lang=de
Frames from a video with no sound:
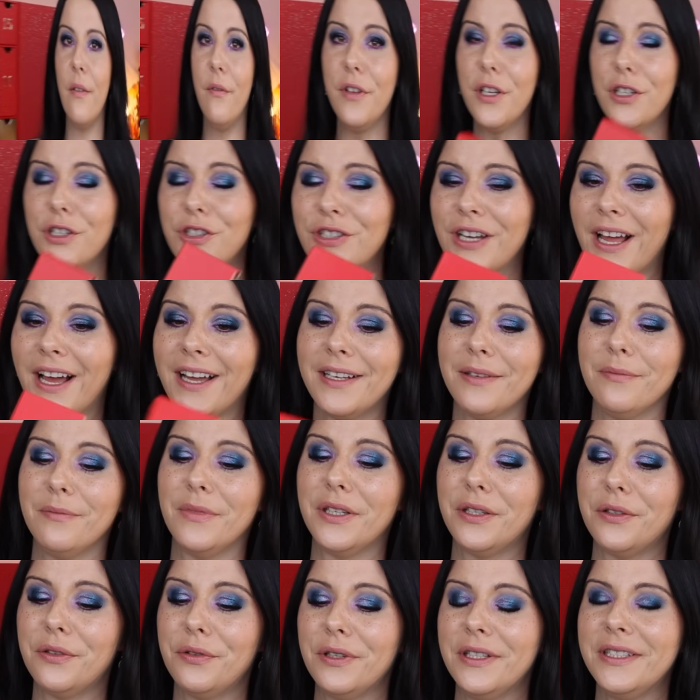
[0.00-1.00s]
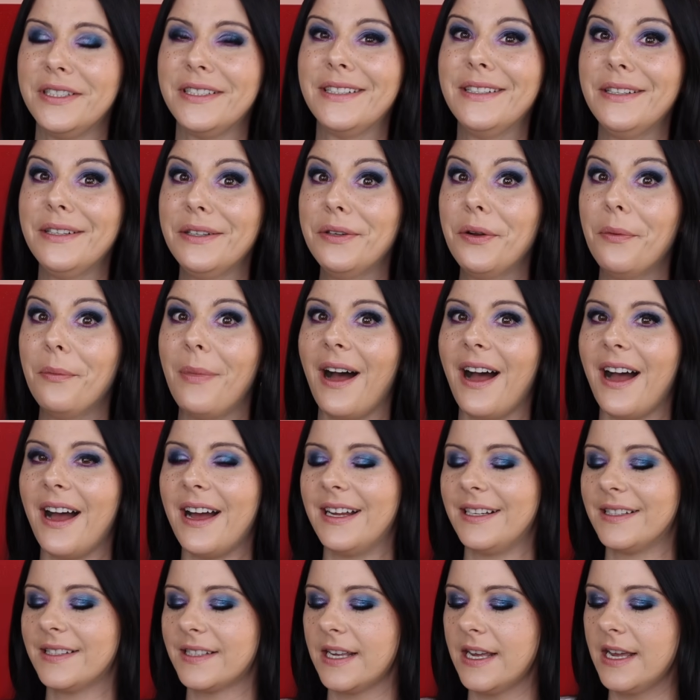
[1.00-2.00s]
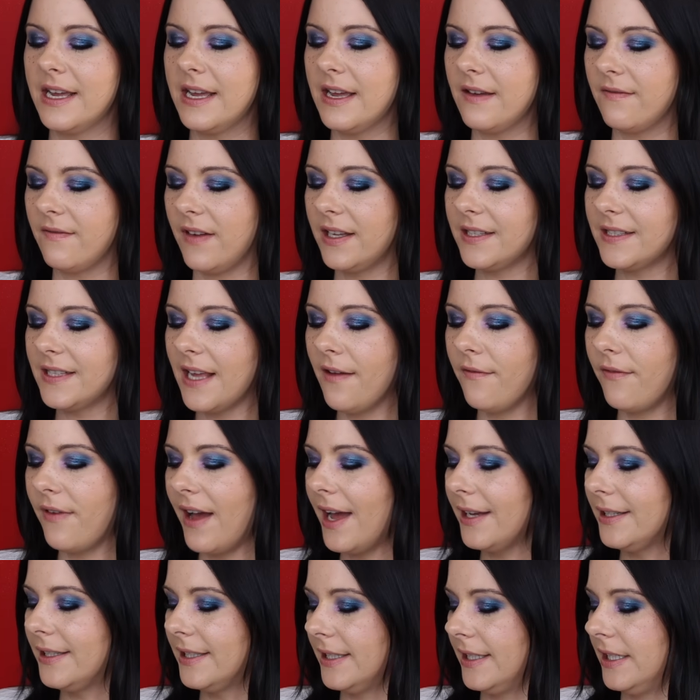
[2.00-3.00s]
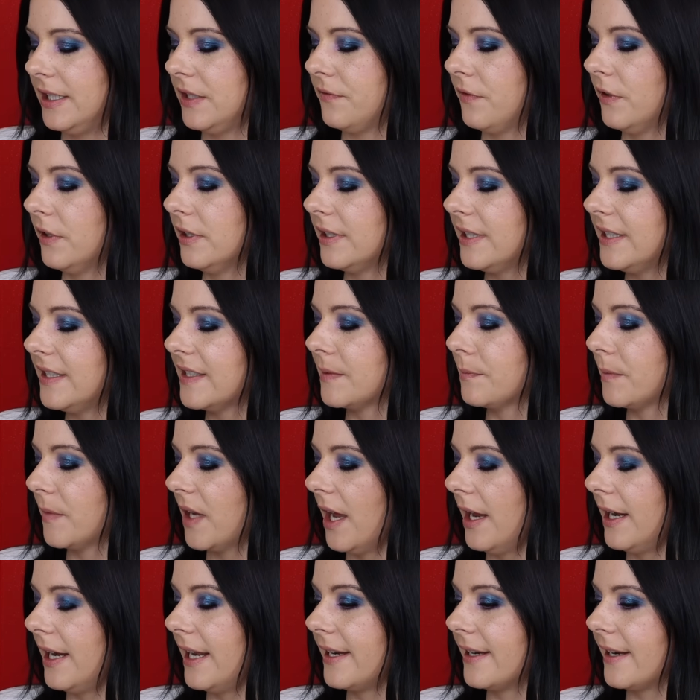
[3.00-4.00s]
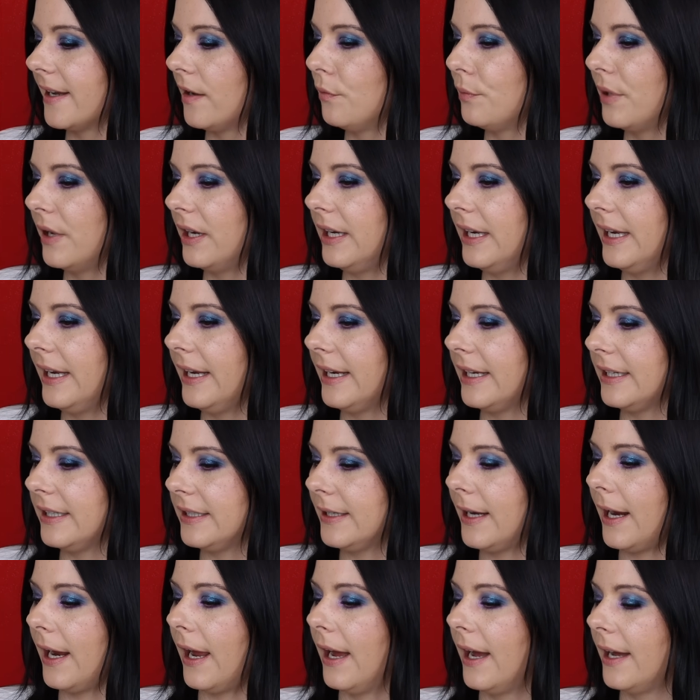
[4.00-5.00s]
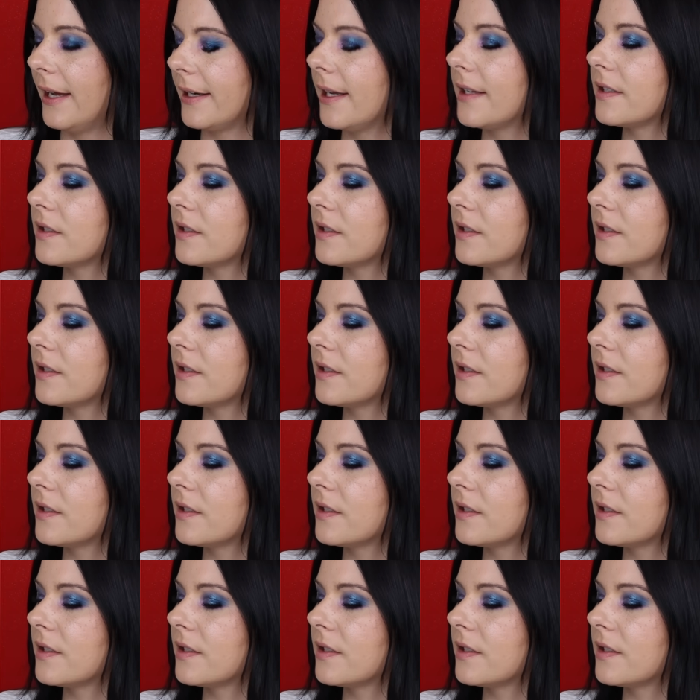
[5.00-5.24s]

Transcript: Wir starten mit Türchen Nummer 1. Was erwarte ich von diesem Kalender, überlege ich gerade.